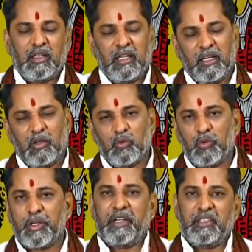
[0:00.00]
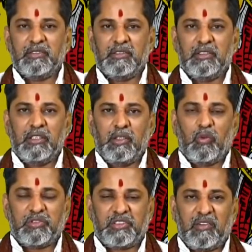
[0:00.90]
రంగంలో దూకేయండి
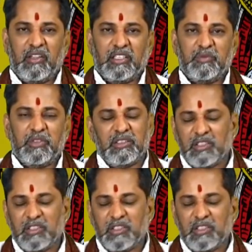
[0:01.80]
వచ్చిన అవకాశం మీరు